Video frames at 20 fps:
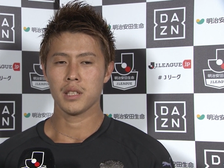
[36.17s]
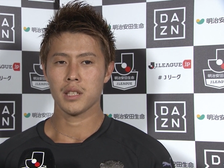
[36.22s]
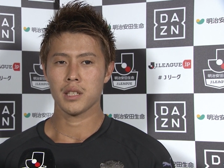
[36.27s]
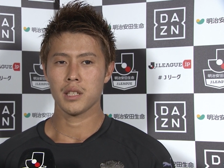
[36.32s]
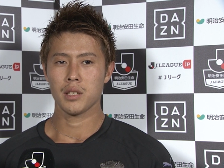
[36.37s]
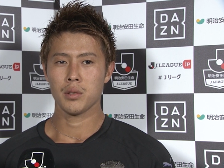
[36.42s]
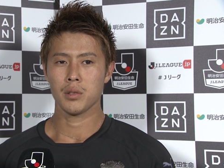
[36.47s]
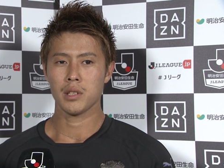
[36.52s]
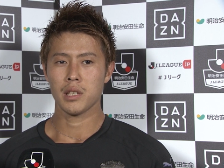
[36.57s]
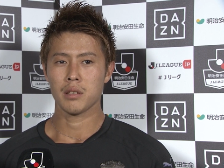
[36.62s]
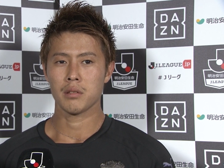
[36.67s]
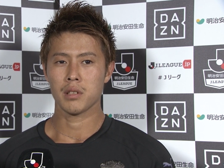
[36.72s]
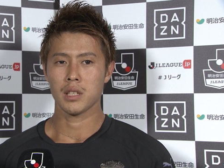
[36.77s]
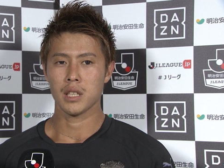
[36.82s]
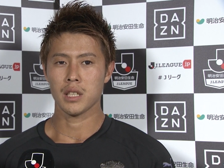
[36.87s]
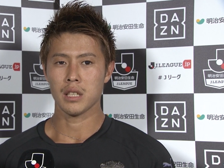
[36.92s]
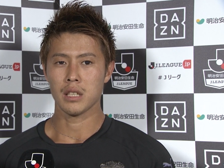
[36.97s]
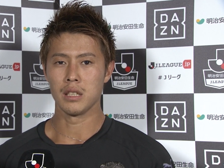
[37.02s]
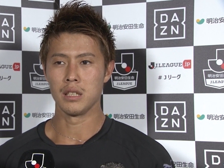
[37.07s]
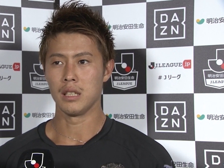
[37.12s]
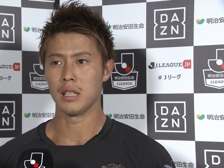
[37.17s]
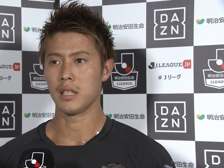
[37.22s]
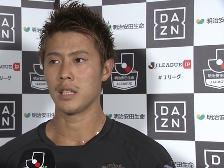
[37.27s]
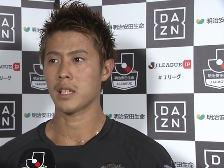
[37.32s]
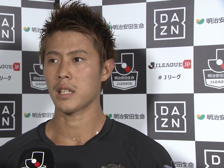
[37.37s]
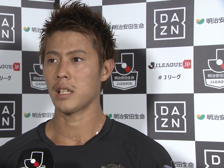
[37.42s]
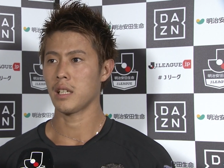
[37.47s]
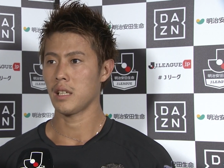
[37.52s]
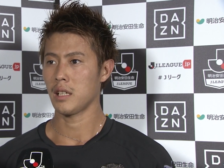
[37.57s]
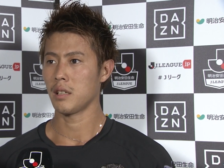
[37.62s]
ん中で蛍があれ
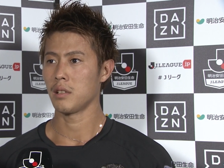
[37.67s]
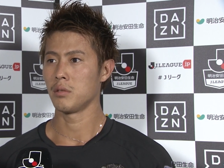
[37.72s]
だけ、